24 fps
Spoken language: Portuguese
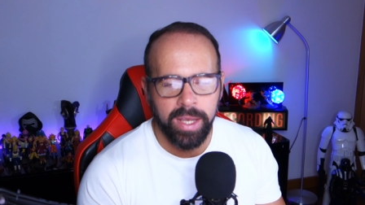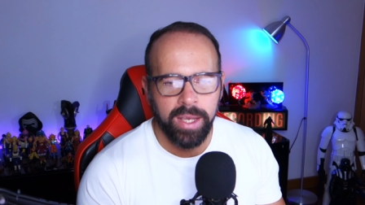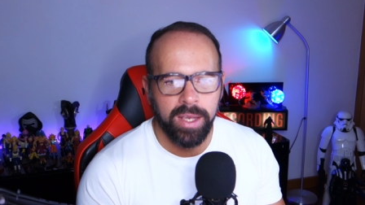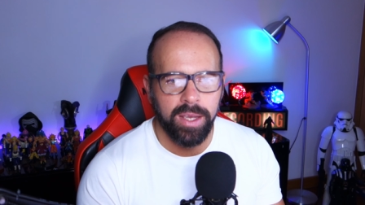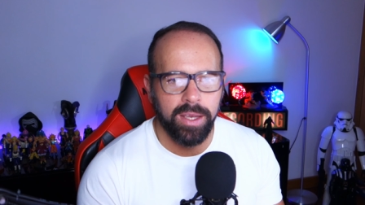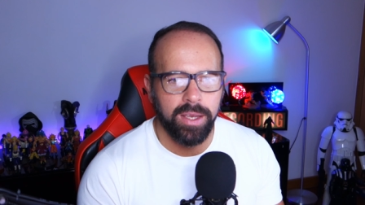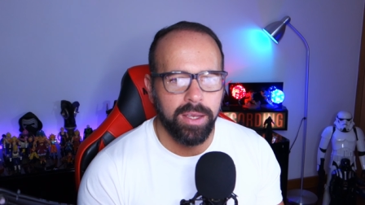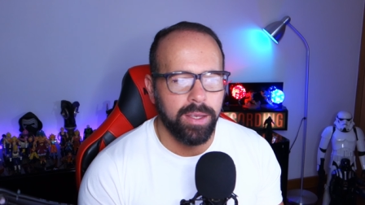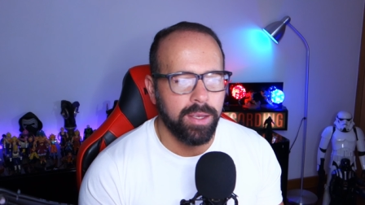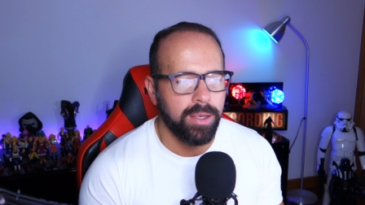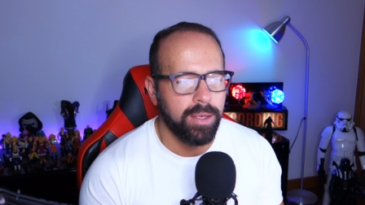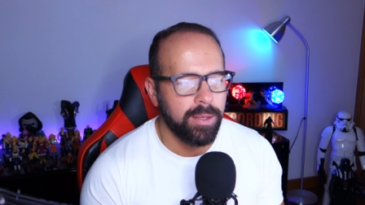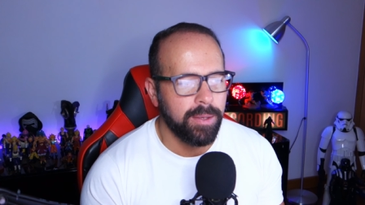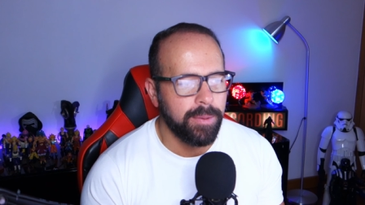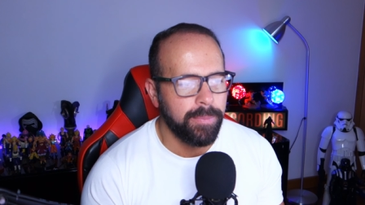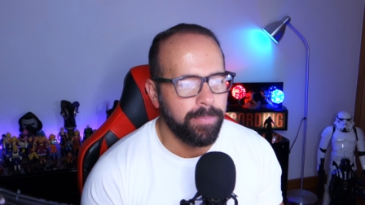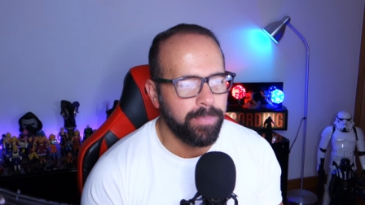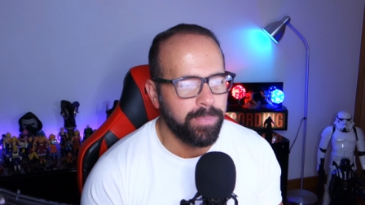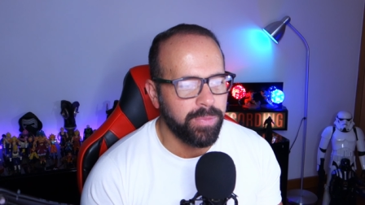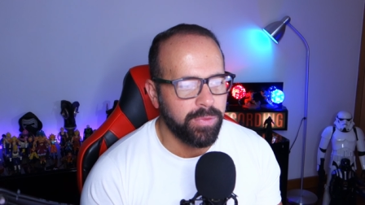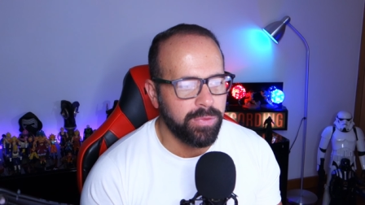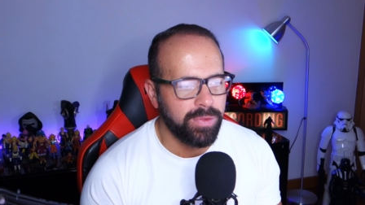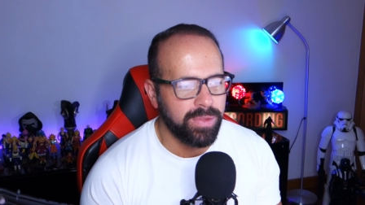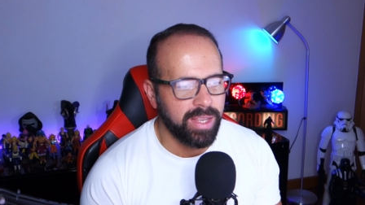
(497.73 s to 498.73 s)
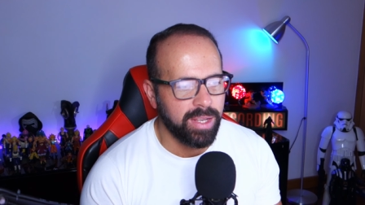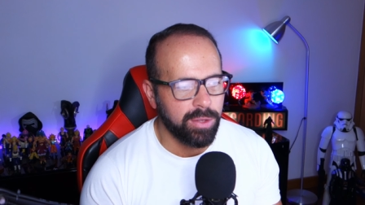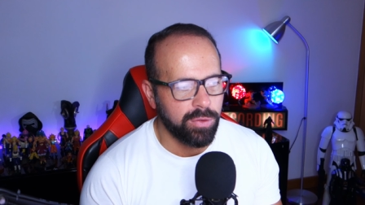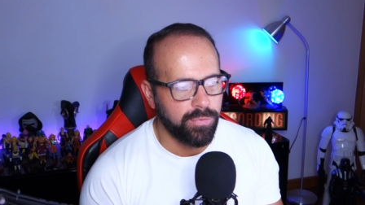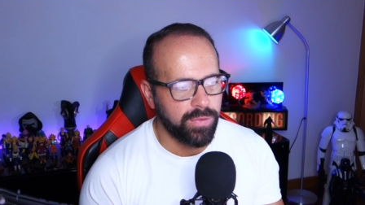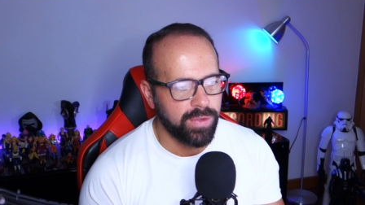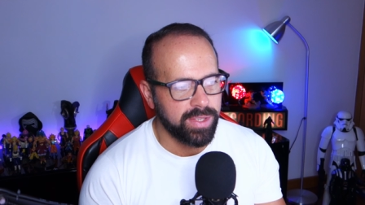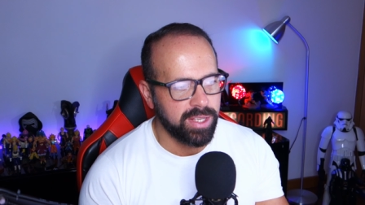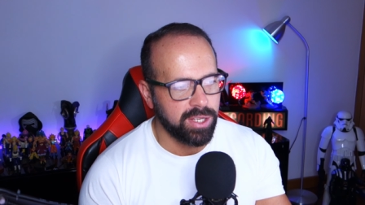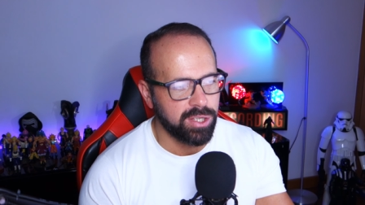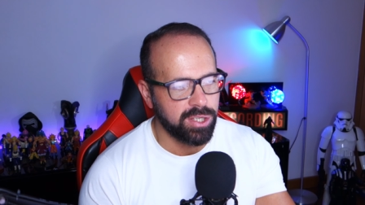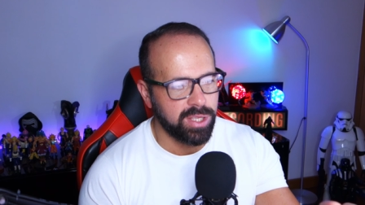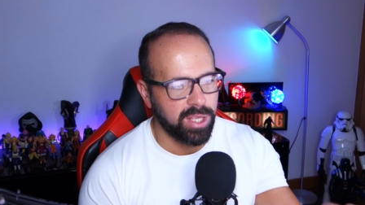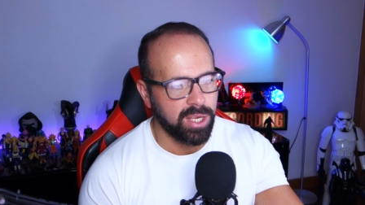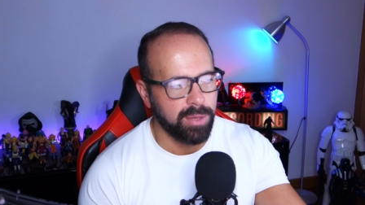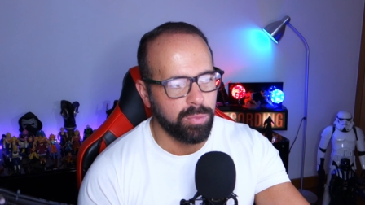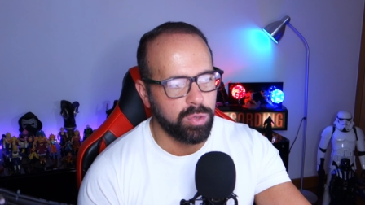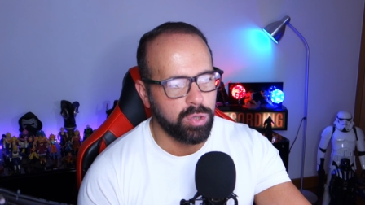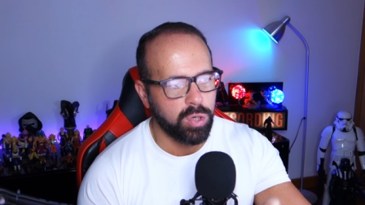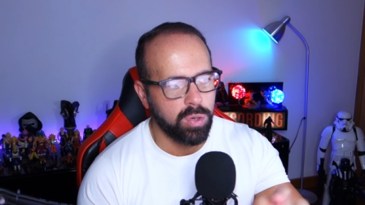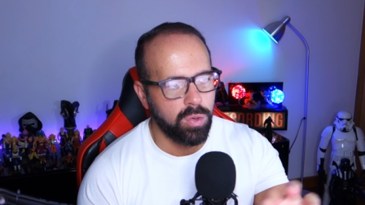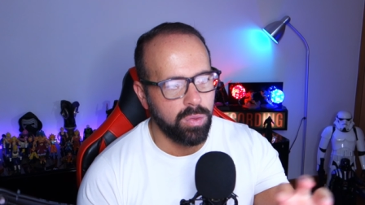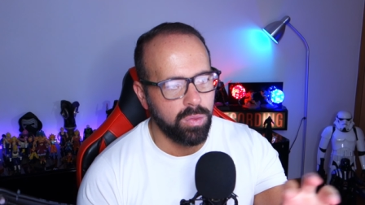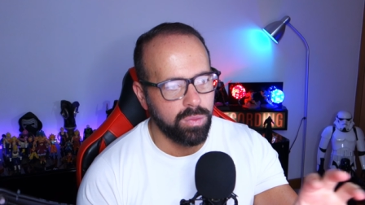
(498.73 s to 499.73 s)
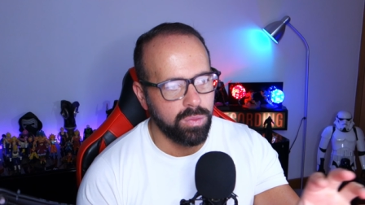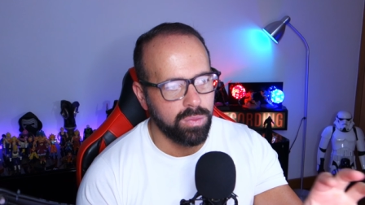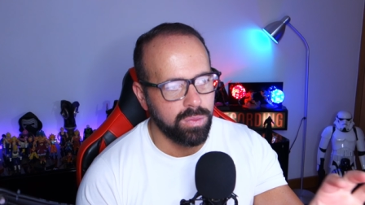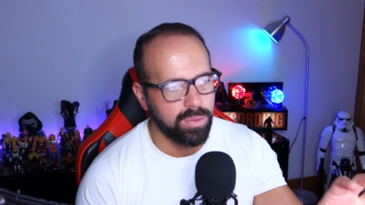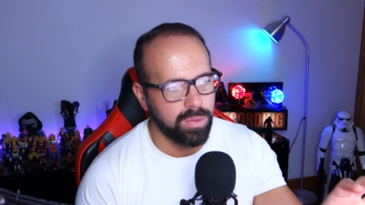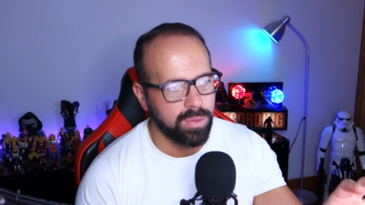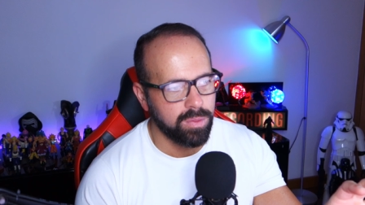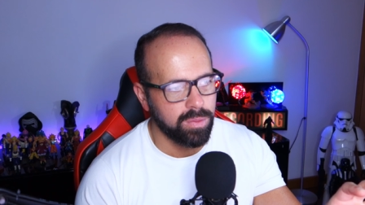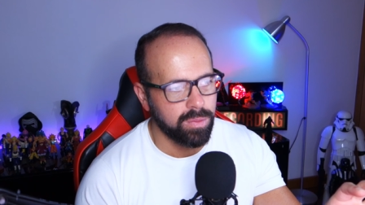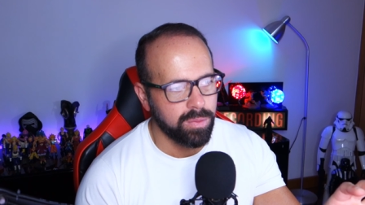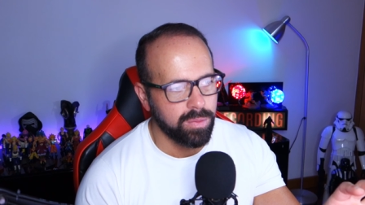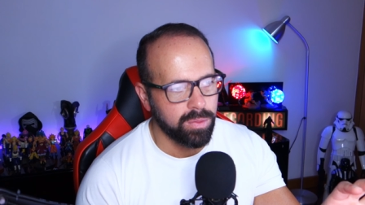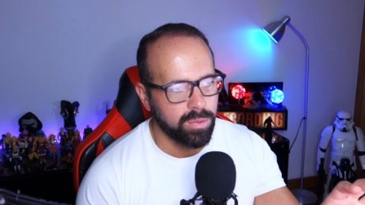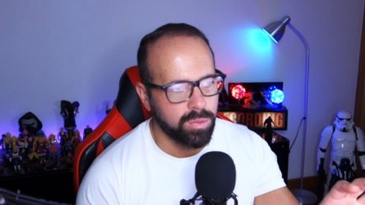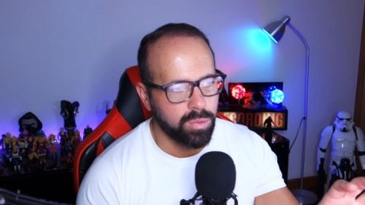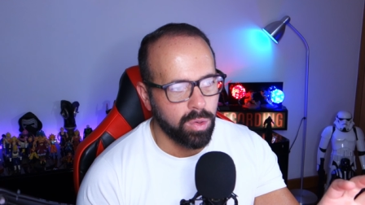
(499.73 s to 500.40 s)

Uh, tento fazer streams com